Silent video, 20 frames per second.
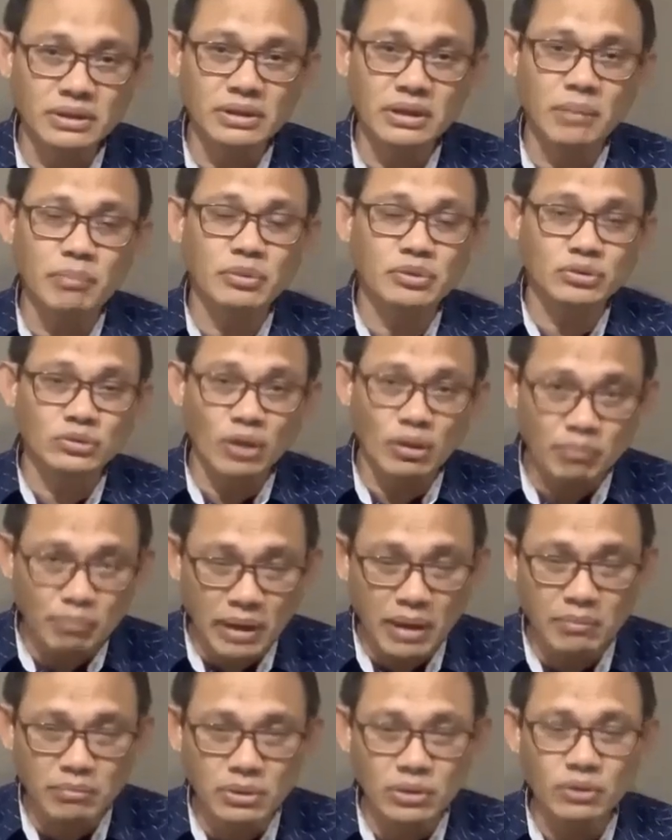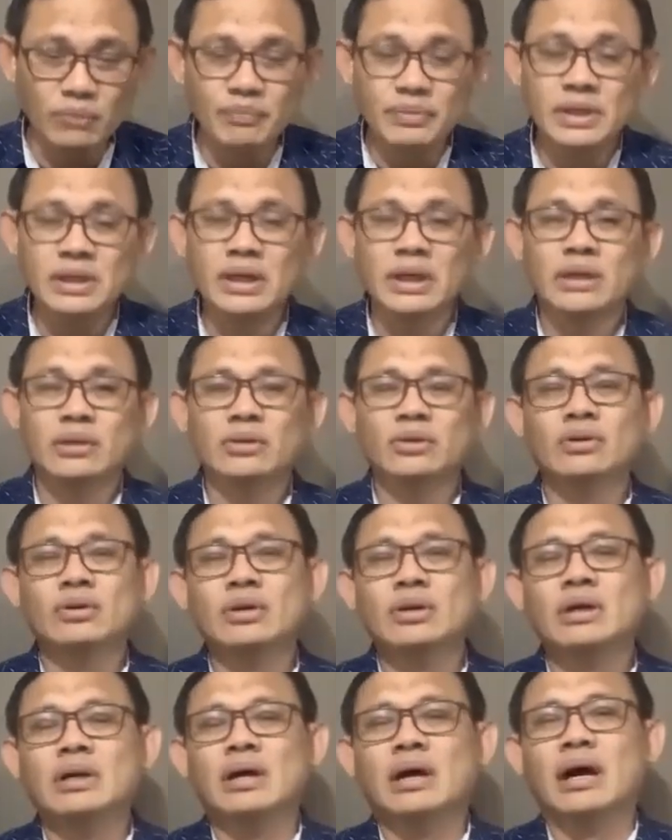ni Apostol Pablo no?
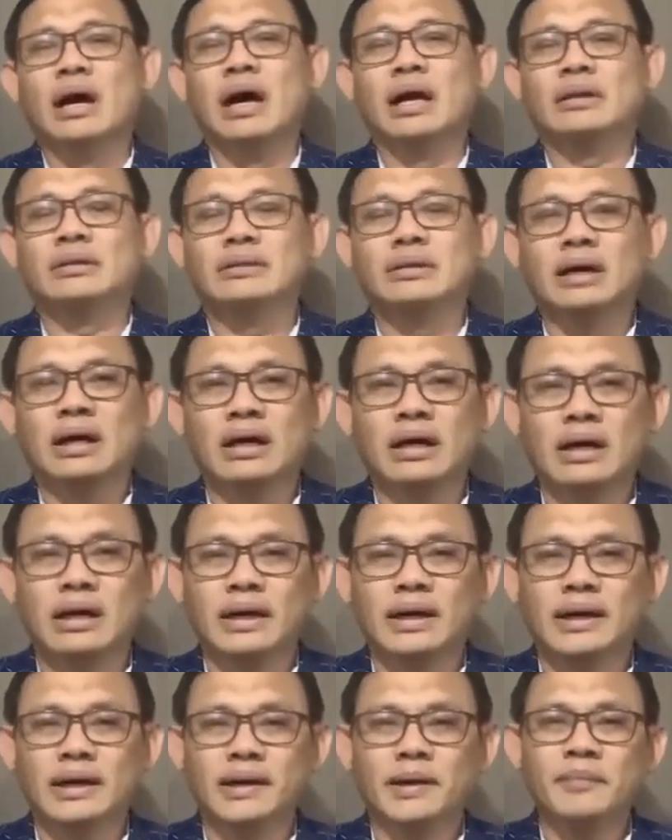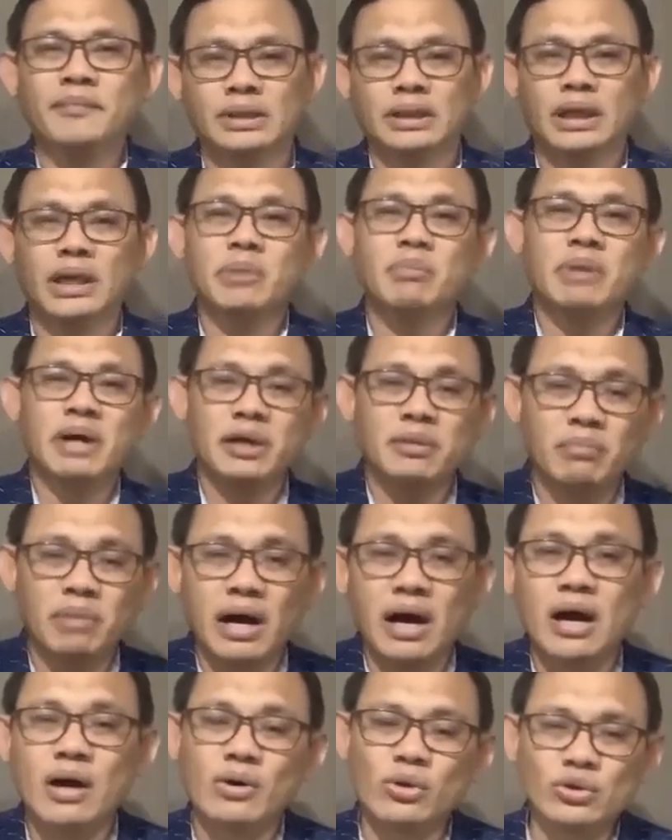At uh,
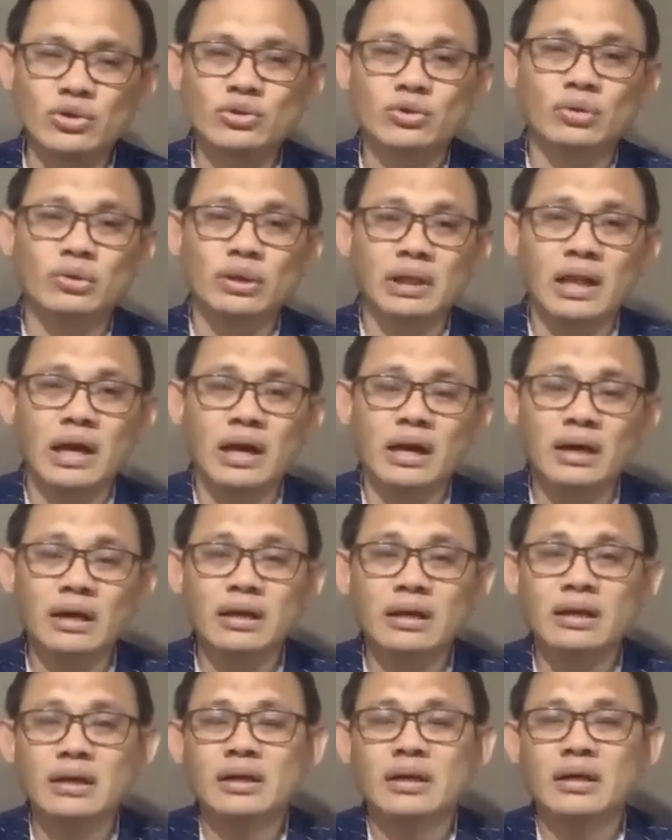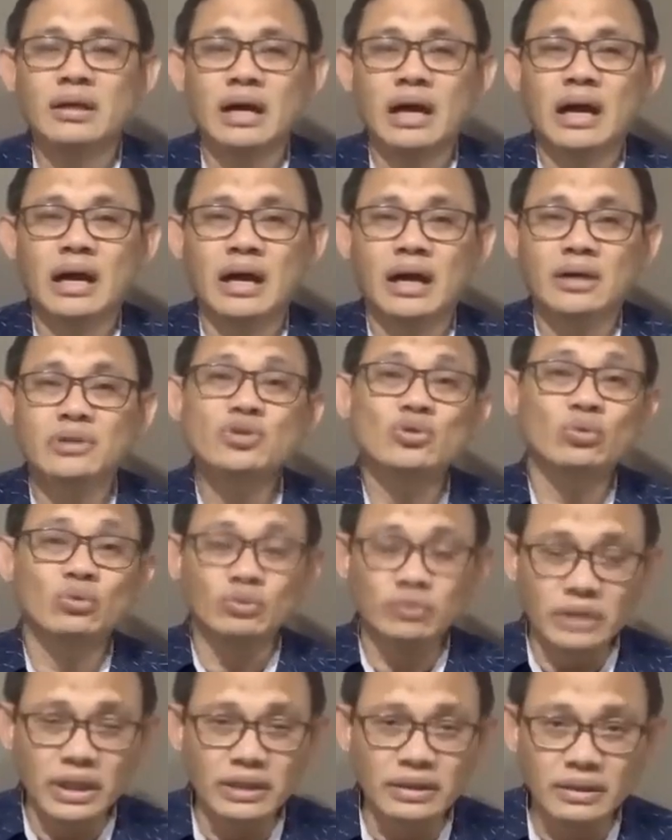iba-iba ang gusto nilang uh,
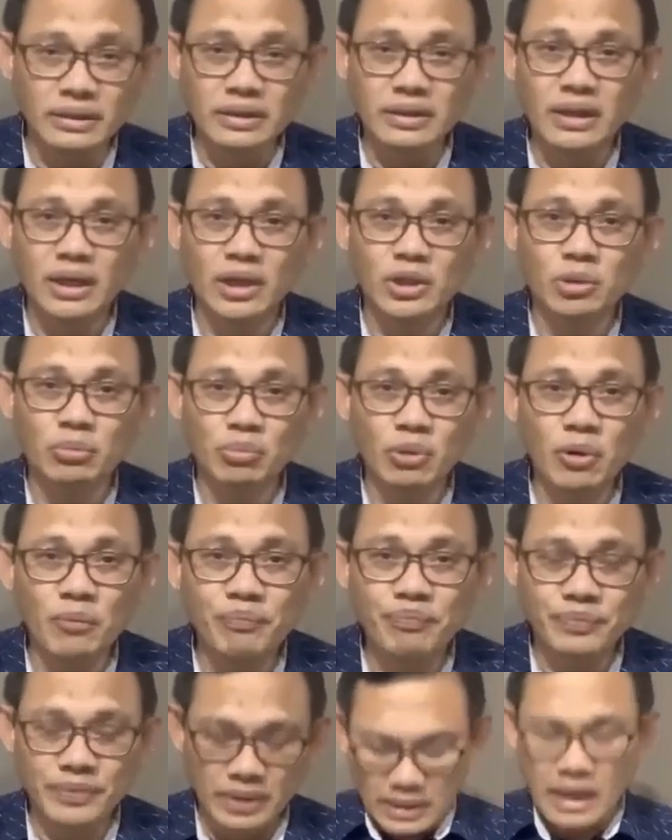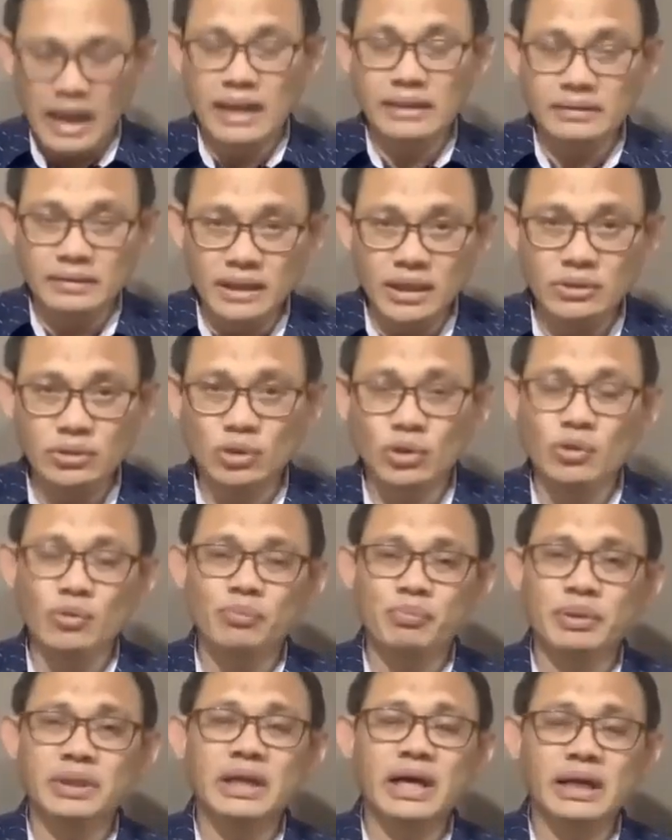sundin, no po? At
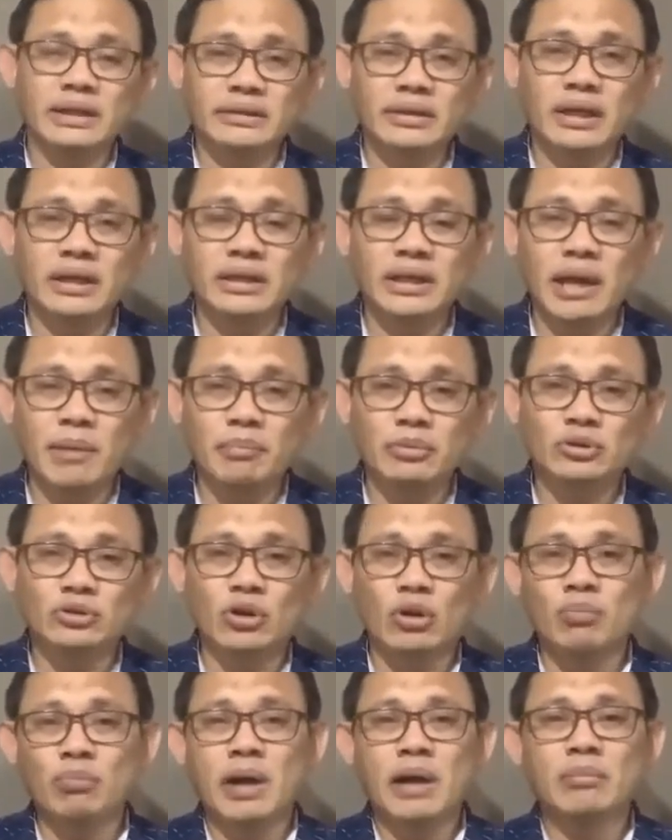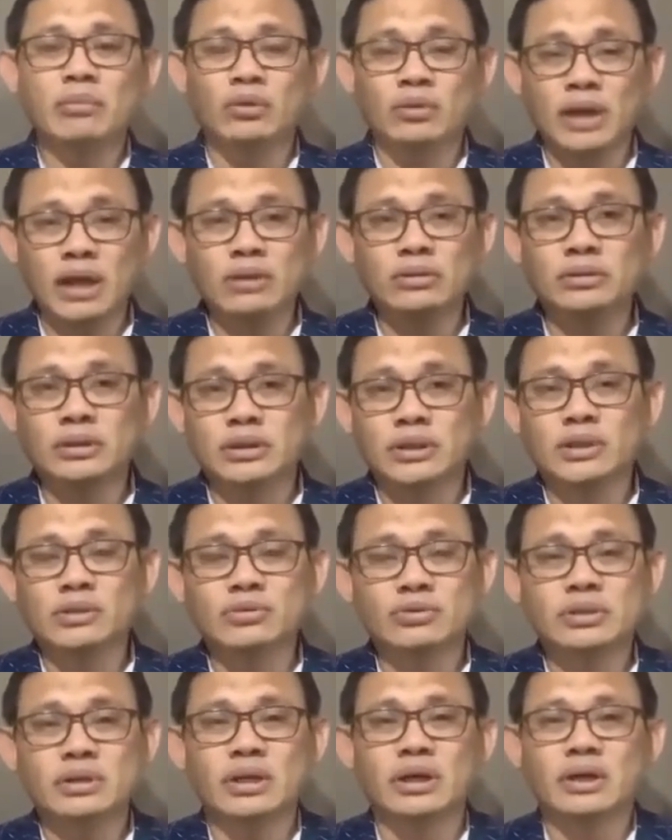dito, pinakita rin ni Apostol Pablo, lalo na
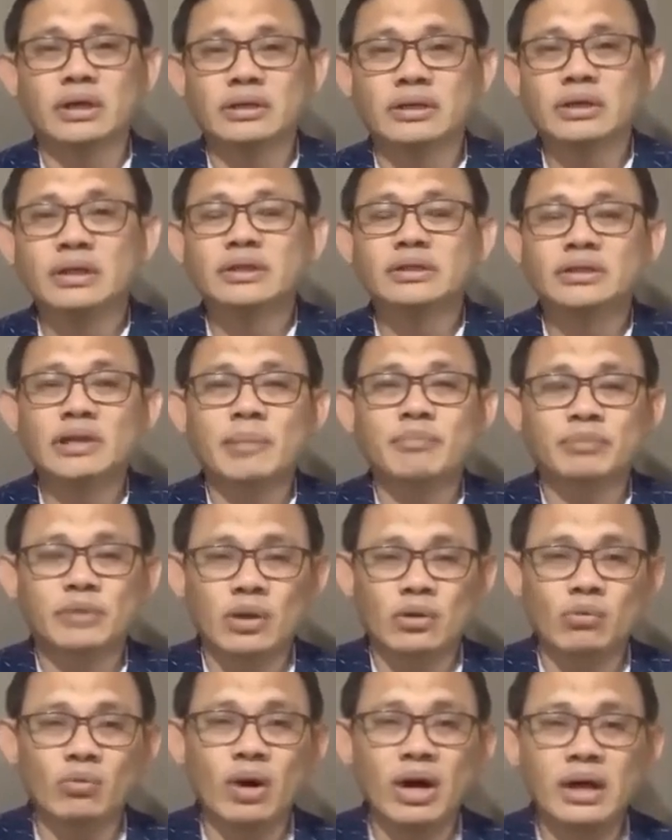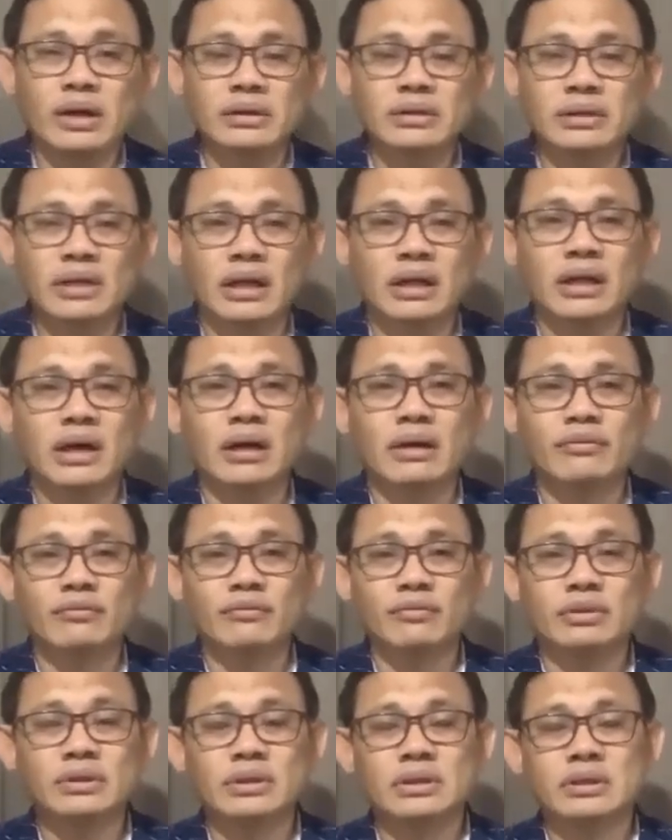dito sa chapter 1 hanggang